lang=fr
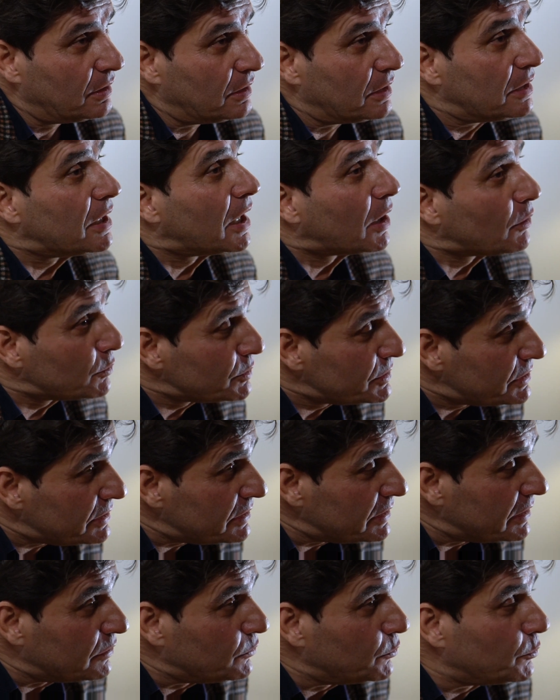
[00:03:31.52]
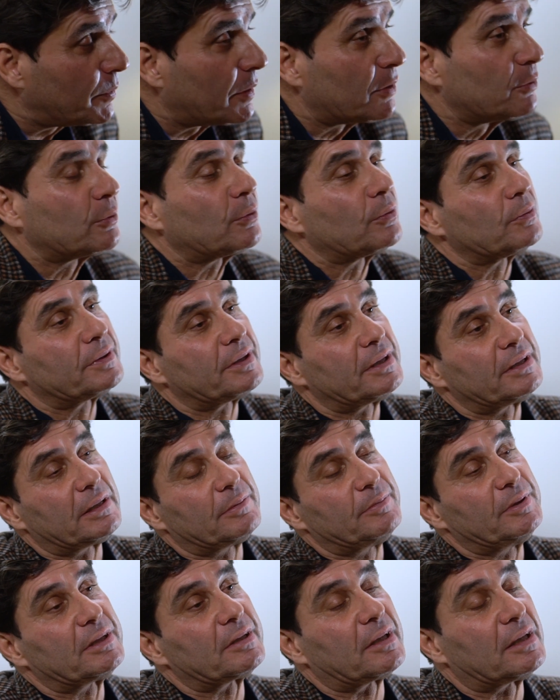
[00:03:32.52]
là aussi élu par le conseil
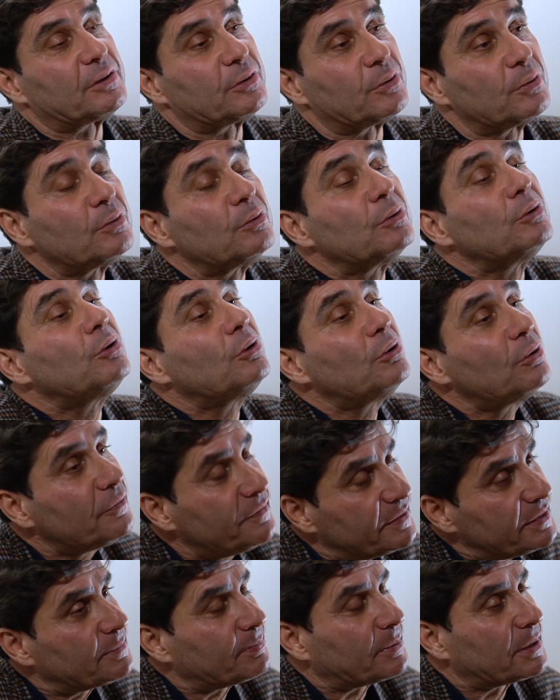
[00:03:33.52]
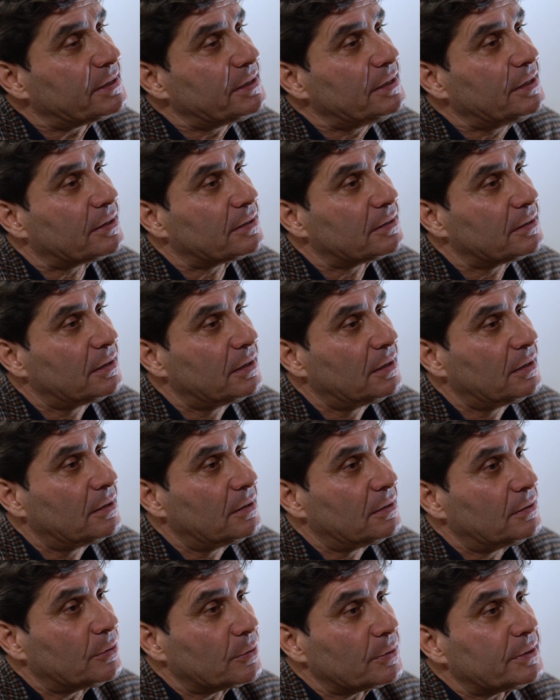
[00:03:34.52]
d'administration, le vice-président.
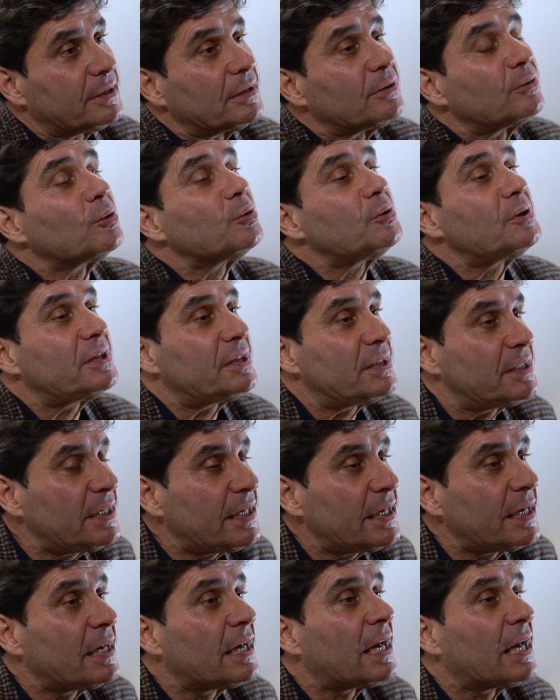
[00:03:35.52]
Donc c'est aussi,